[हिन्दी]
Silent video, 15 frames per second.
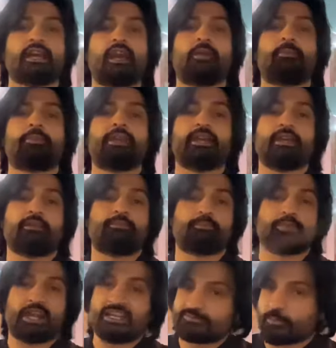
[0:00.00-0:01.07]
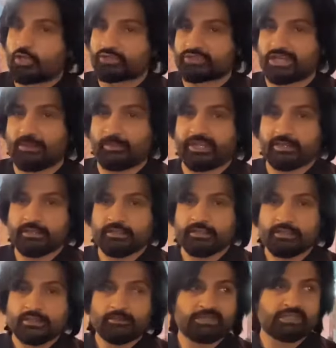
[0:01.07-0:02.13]
यहाँ पे प्राइस बहुत कम है
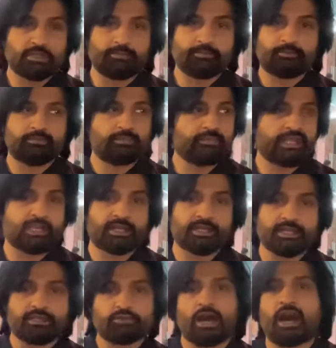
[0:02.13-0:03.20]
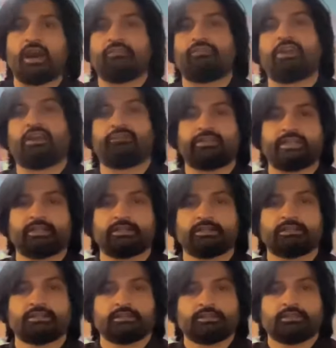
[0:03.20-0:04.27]
मतलब देखा जाए तो हाफ हाफ है
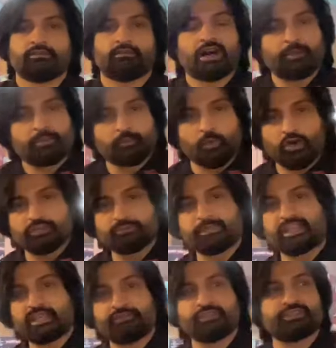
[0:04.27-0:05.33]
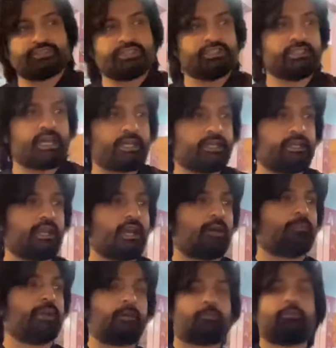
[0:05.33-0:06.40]
वहाँ पे बहुत महंगी फिश दी जा रही है यहाँ
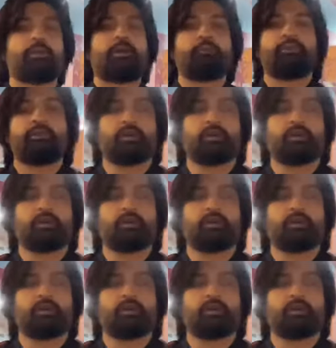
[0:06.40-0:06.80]
पे आपको मैं